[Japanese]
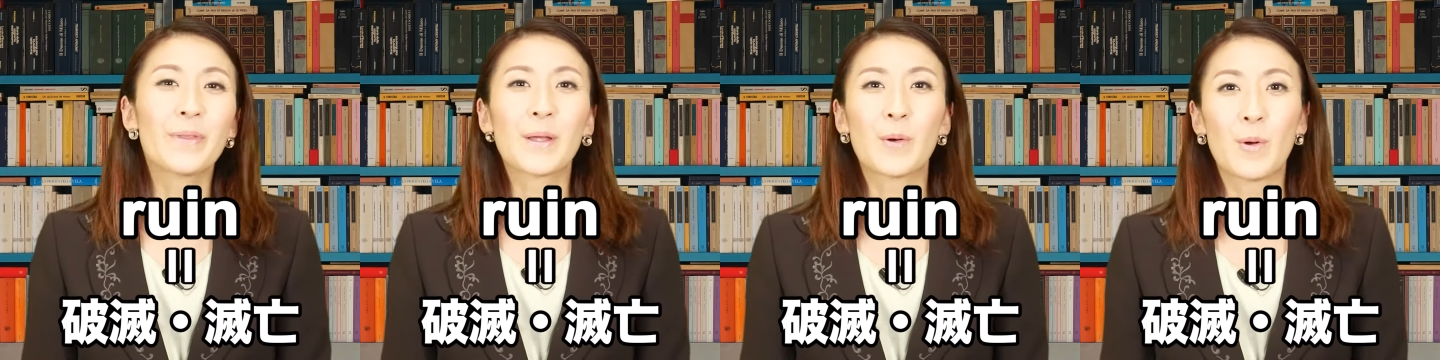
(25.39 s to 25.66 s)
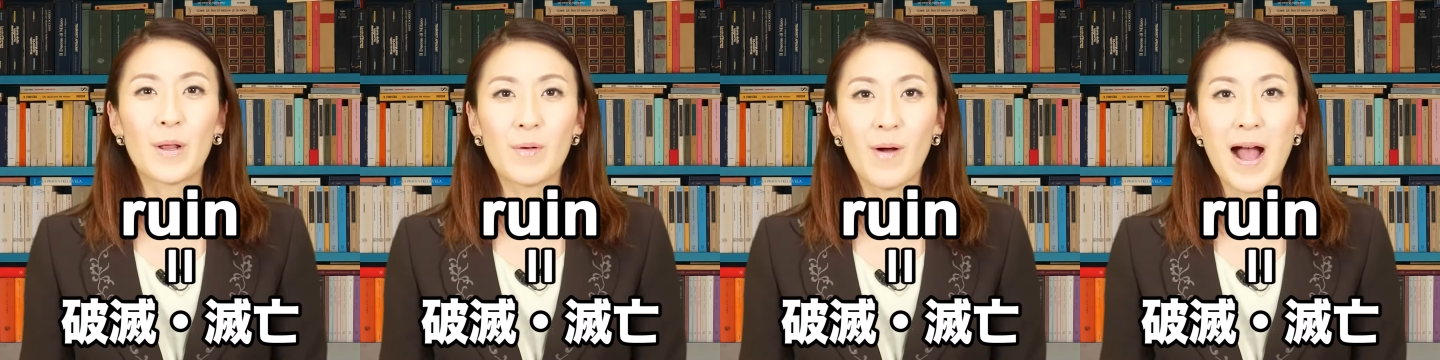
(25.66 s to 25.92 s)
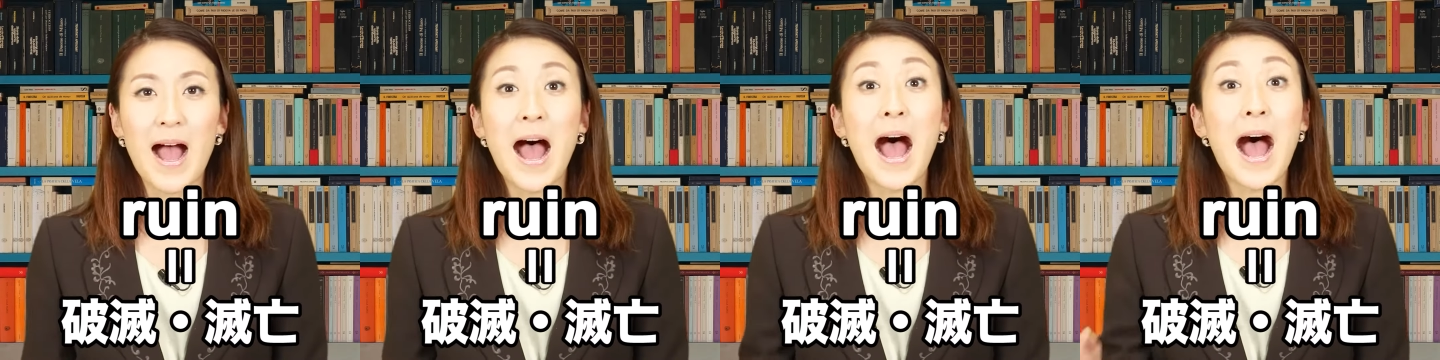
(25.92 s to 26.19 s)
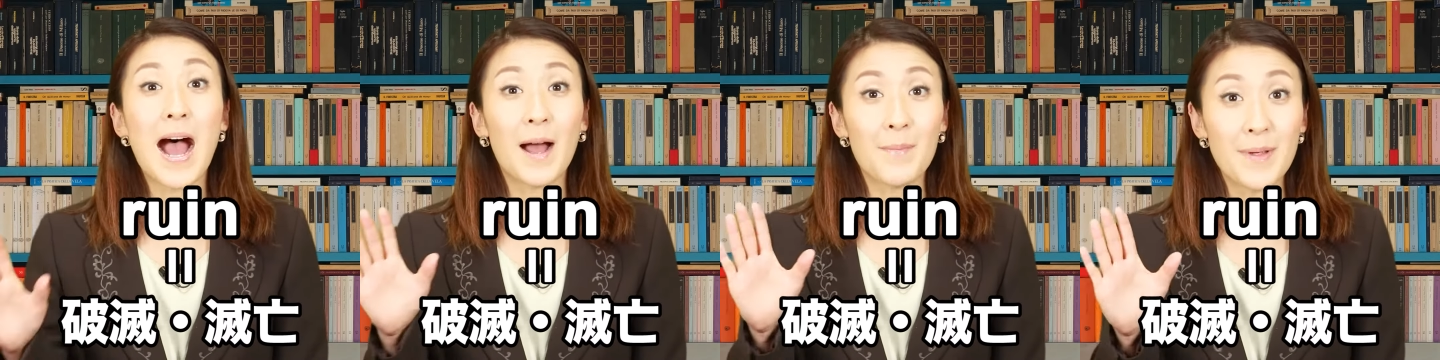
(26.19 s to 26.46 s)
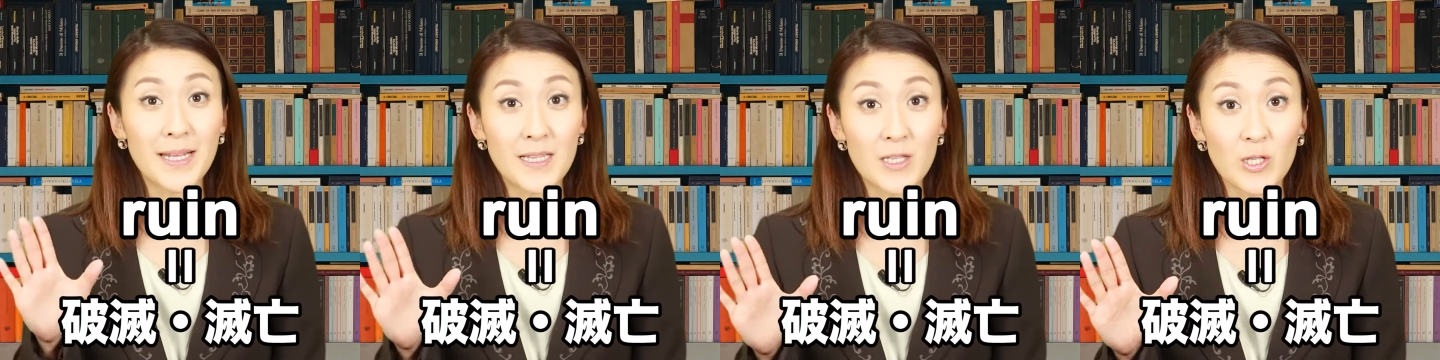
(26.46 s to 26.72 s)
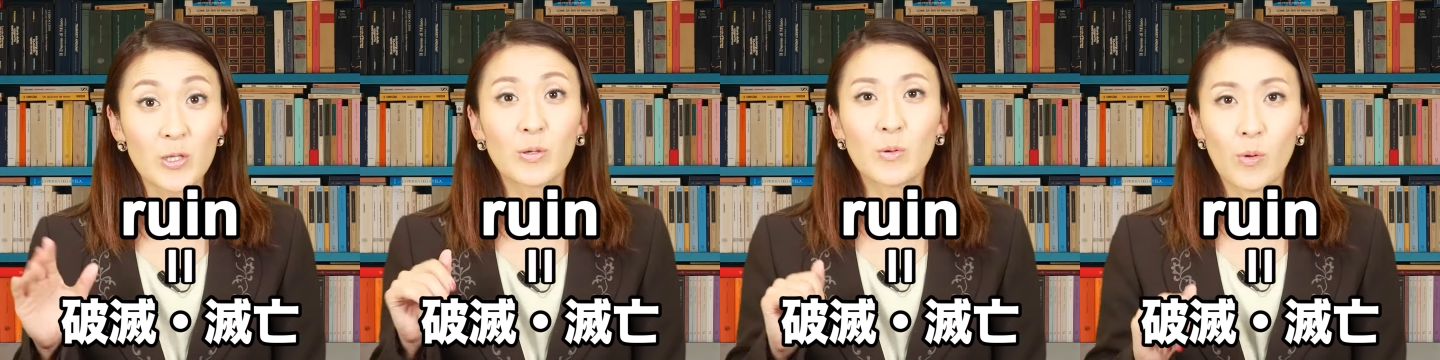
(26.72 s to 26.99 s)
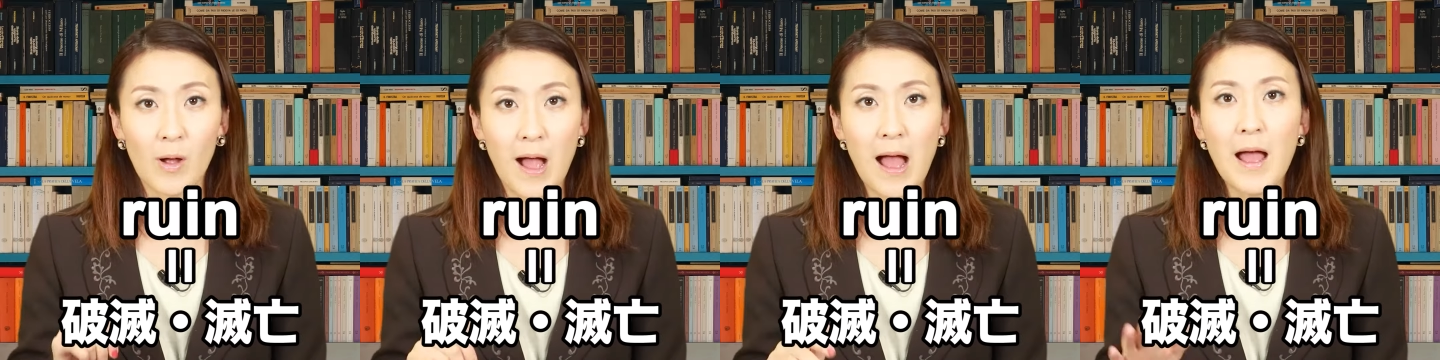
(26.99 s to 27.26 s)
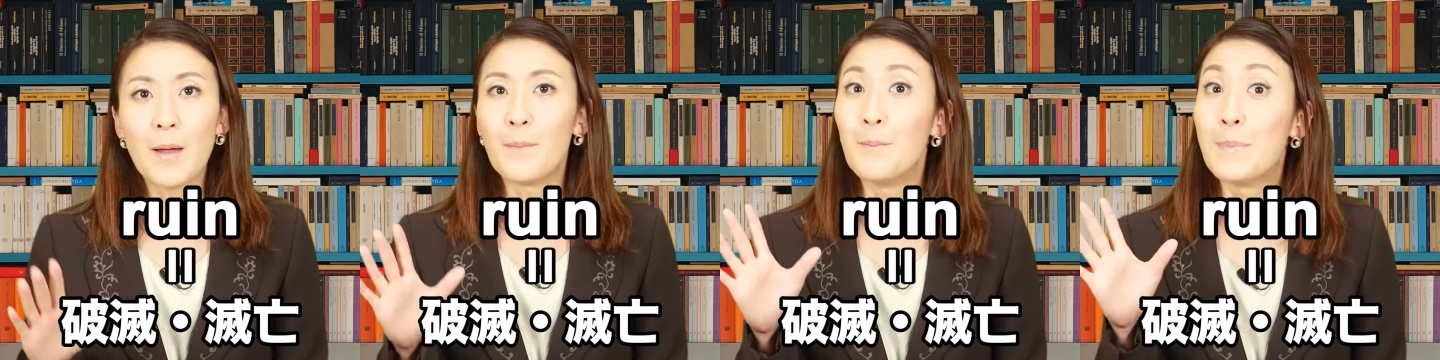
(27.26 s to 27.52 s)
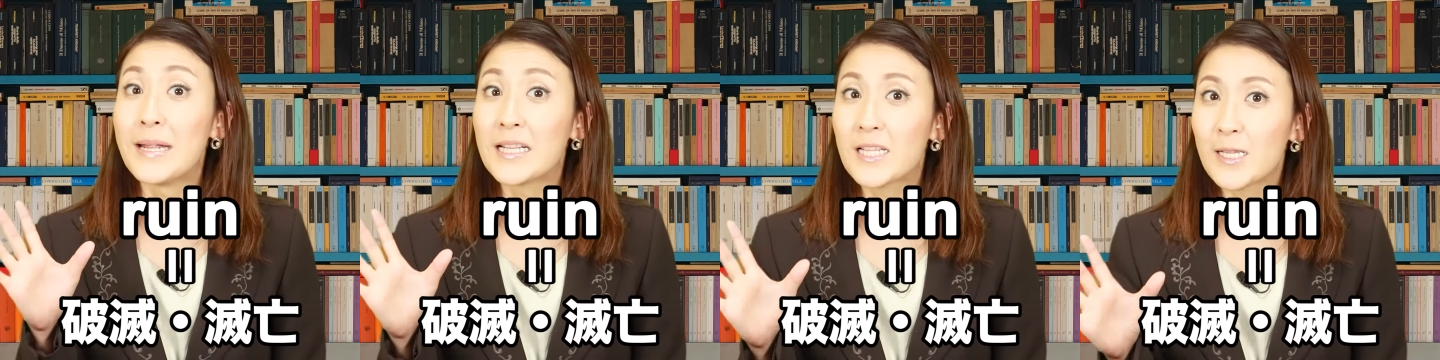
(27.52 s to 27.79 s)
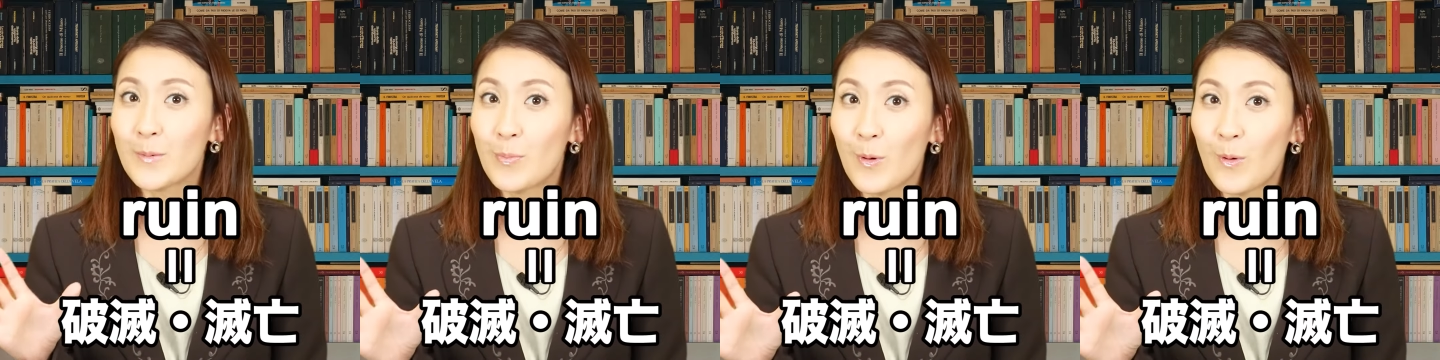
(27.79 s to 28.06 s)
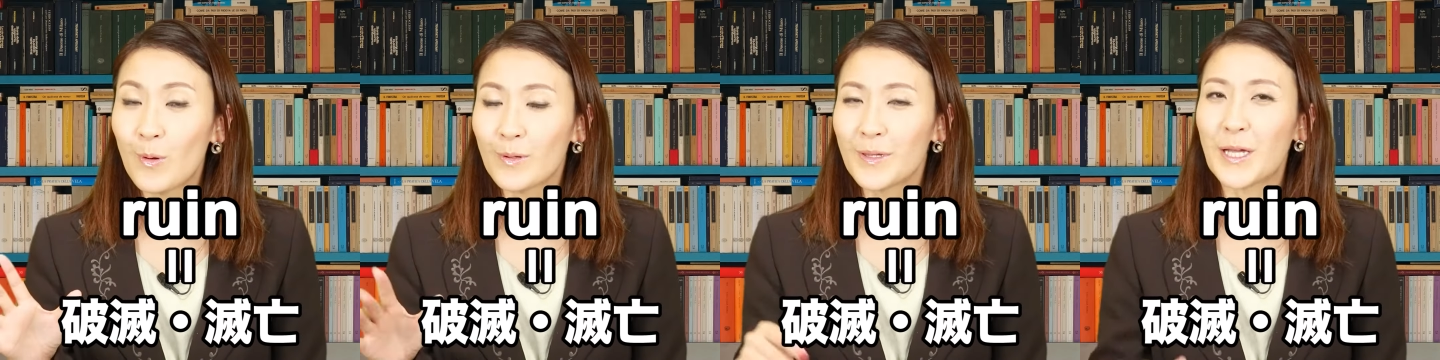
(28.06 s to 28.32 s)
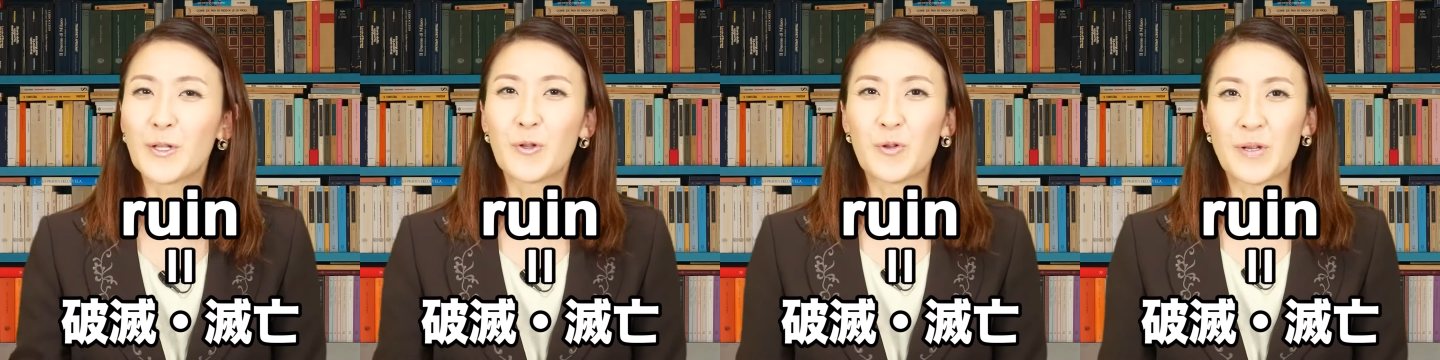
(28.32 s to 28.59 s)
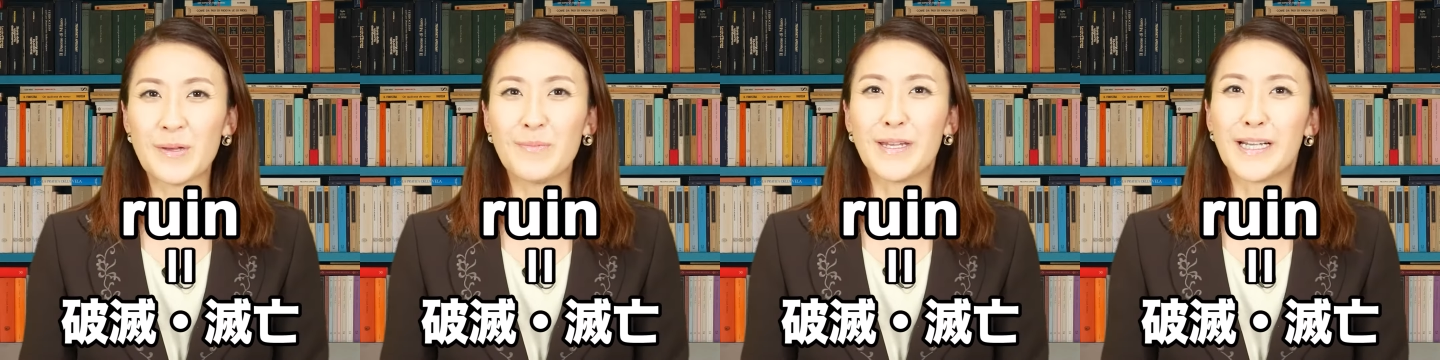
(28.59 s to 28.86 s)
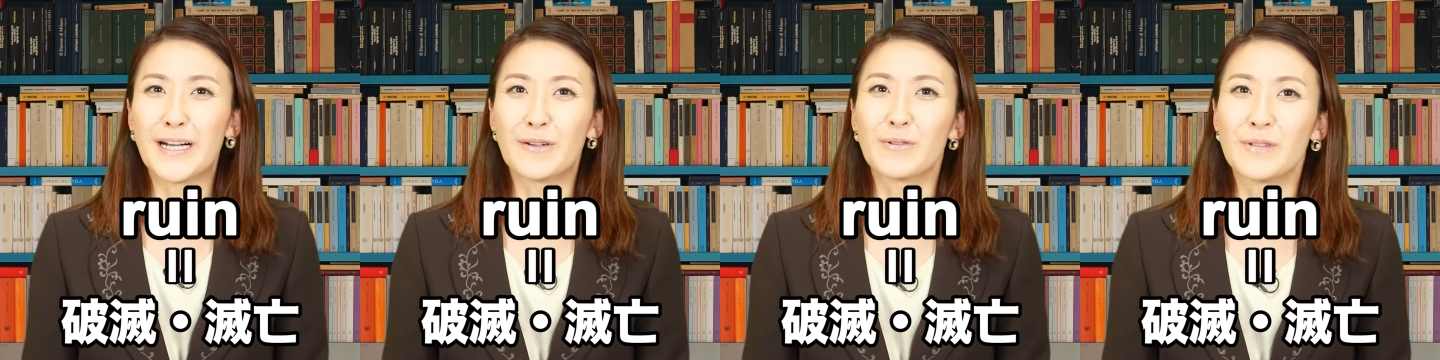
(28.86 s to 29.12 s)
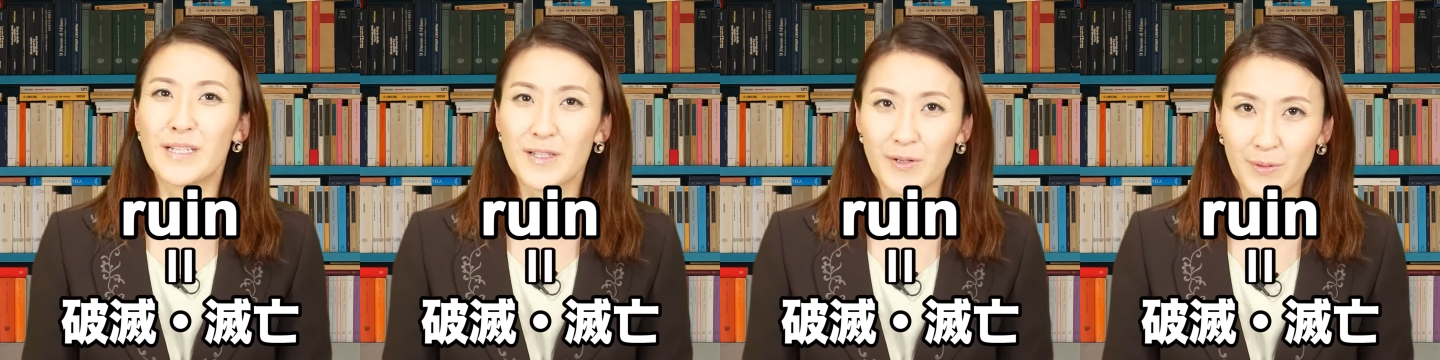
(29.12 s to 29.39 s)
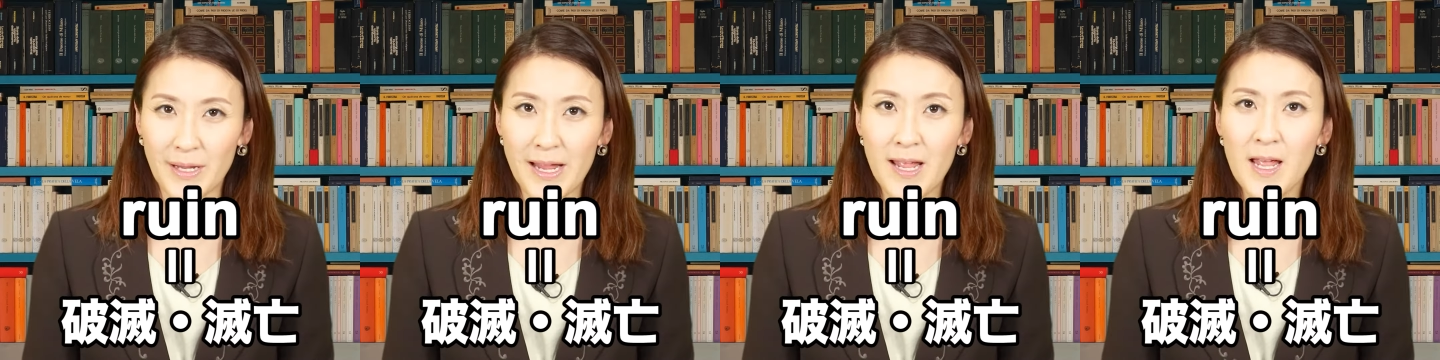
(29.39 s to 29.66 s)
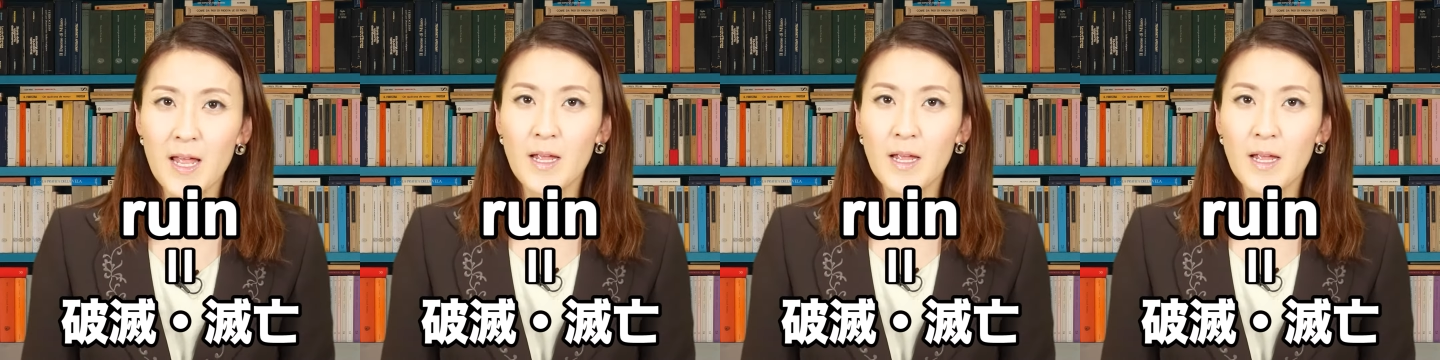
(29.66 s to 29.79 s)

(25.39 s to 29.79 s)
これは破滅とか滅亡などの意味があるんですよね